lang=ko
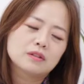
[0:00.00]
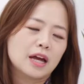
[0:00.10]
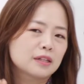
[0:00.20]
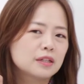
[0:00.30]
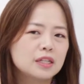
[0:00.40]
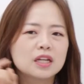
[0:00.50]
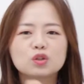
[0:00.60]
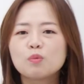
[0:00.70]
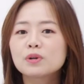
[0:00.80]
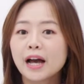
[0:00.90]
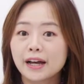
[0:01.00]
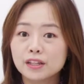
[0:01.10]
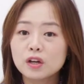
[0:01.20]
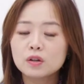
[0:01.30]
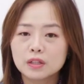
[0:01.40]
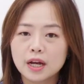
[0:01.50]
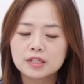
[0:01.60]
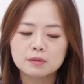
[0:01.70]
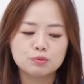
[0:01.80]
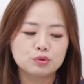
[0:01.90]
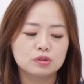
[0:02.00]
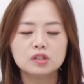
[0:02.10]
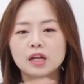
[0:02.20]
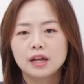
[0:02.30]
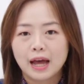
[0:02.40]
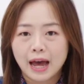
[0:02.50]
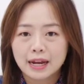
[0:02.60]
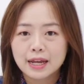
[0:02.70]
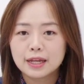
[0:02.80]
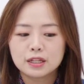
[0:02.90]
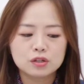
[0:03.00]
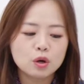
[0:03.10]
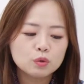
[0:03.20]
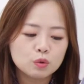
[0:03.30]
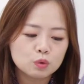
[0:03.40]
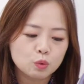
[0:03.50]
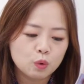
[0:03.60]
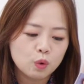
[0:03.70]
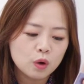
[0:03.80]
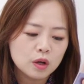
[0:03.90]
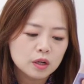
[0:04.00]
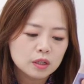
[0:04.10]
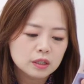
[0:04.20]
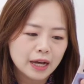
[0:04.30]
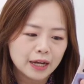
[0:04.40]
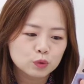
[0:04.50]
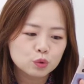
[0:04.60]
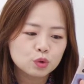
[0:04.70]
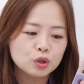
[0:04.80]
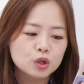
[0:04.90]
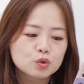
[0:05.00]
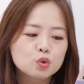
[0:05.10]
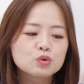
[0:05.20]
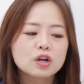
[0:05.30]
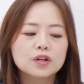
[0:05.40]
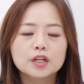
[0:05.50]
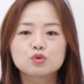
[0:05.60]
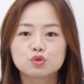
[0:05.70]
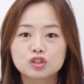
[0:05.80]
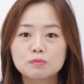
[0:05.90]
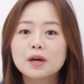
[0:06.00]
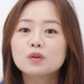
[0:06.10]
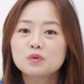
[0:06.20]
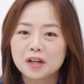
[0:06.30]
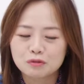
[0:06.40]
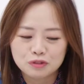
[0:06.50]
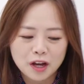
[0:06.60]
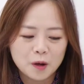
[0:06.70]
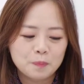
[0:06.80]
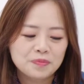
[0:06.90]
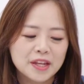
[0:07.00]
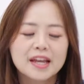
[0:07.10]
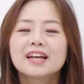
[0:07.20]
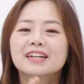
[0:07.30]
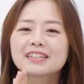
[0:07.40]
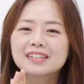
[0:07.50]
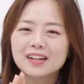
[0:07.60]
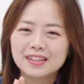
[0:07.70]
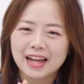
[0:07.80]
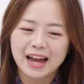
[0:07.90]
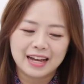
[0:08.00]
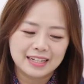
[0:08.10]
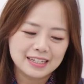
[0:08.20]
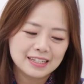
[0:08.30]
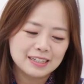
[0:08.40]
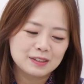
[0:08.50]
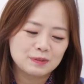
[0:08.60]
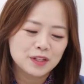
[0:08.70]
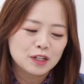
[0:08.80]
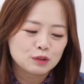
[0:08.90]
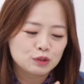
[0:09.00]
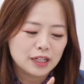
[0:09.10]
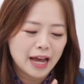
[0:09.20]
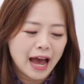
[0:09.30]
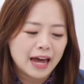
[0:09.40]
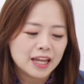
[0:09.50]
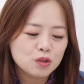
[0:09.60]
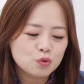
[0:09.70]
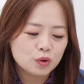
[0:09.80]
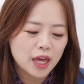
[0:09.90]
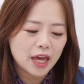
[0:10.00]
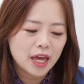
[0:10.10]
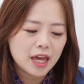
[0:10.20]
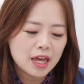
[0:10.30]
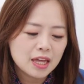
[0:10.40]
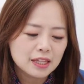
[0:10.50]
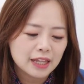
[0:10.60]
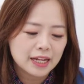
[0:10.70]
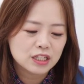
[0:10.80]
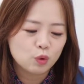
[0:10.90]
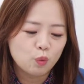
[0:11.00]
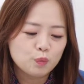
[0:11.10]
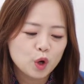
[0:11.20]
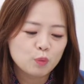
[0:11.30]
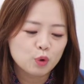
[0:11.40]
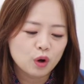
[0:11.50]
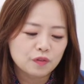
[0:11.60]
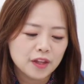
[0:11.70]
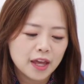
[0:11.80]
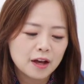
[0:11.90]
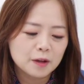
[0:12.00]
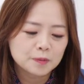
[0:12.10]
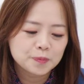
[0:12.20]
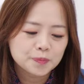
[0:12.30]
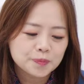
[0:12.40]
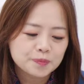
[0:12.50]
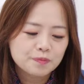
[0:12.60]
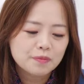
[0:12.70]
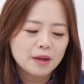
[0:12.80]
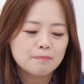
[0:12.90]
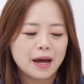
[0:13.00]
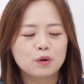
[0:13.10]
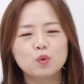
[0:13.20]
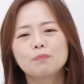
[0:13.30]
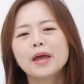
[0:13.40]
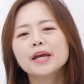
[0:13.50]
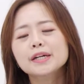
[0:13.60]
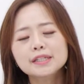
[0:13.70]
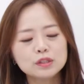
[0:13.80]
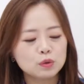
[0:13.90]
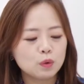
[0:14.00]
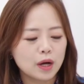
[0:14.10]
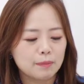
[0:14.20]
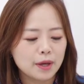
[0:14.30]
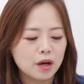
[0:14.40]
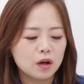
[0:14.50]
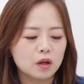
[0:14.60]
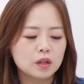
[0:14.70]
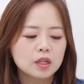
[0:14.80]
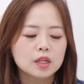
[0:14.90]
나는 이게 너무 강렬하다 하신 분은 아래에 있는 선으로 도그 강도를 조절해 주시면 되고요. 그런 다음 우리 아래쪽에 다시 옮겨 볼 건데요. 바로 맨 끝으로 가면